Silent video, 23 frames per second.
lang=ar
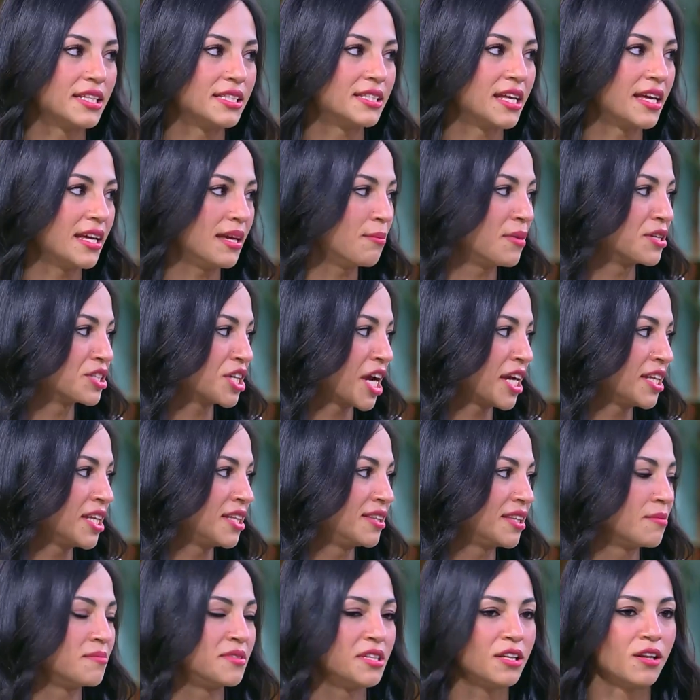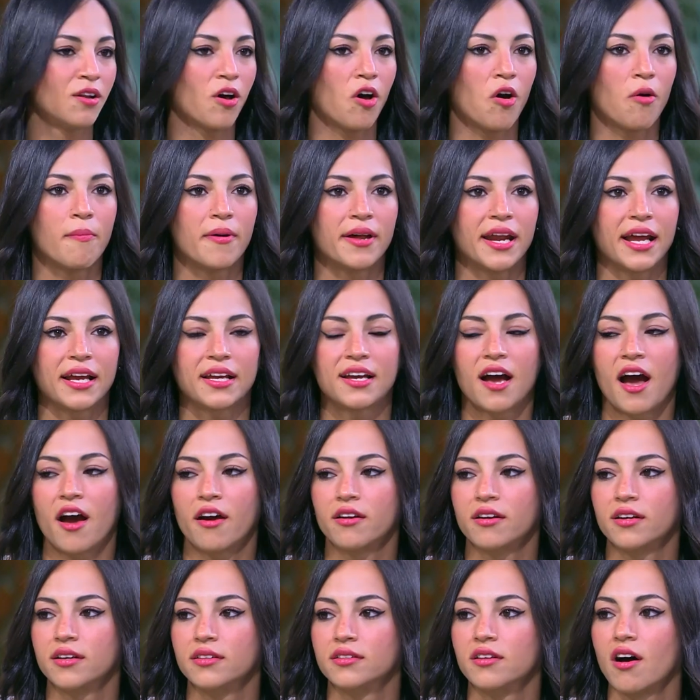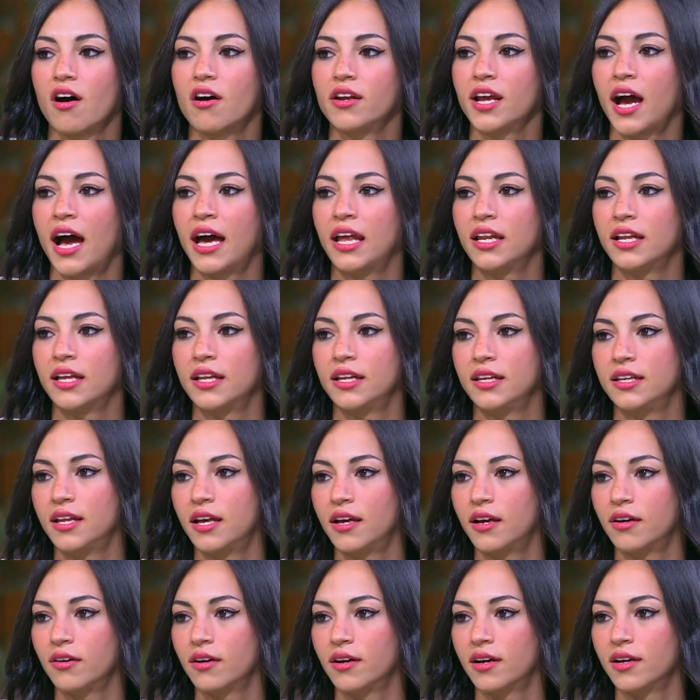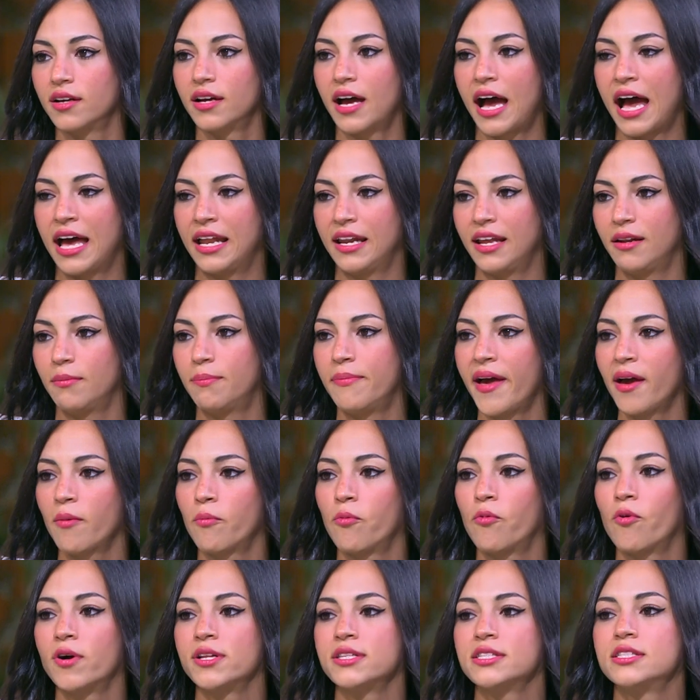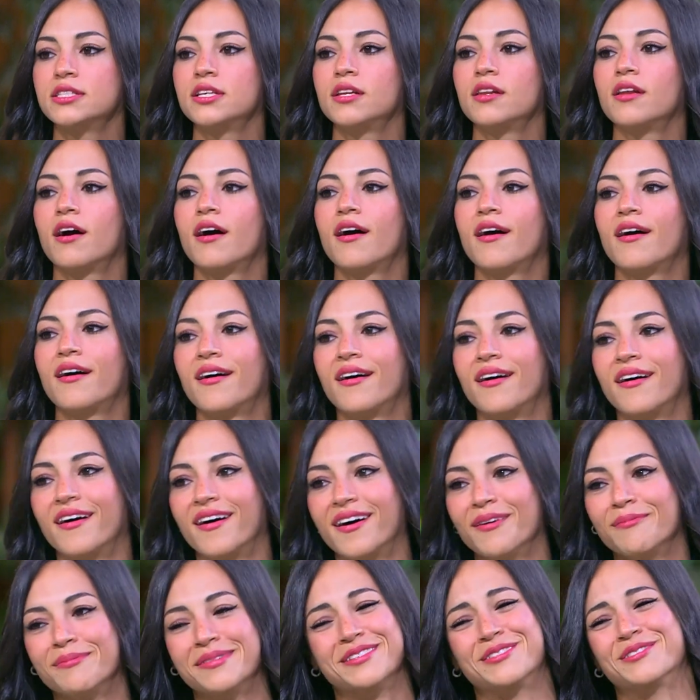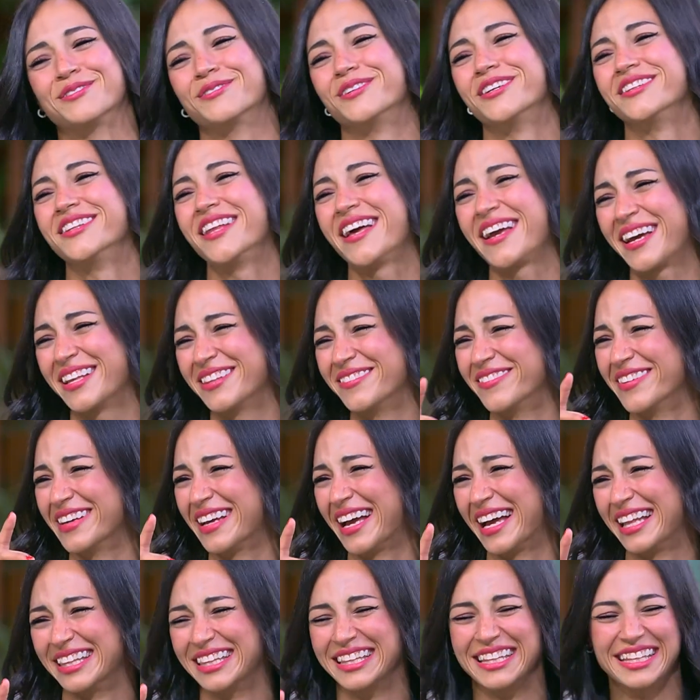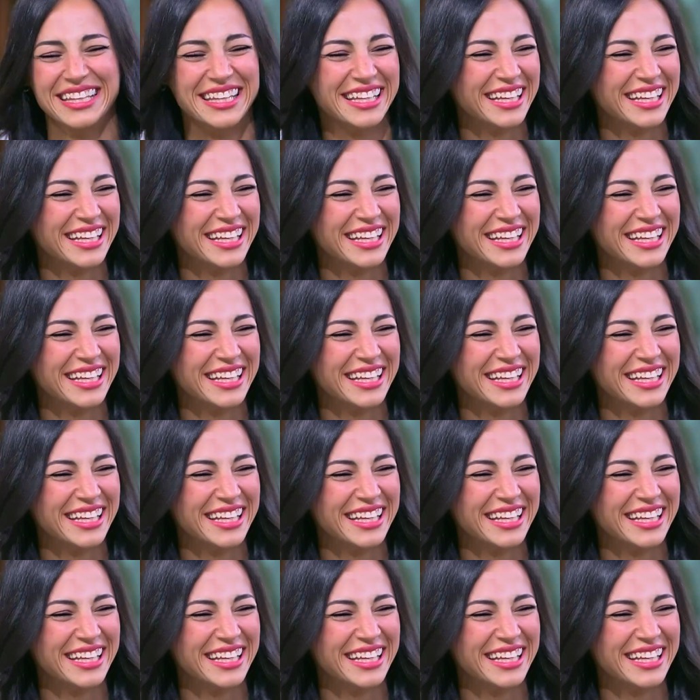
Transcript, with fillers: شكل زي مشاهد التمثيل اللي هو برجع ظهري على على الباب وانزل اه بس والله كانت بجد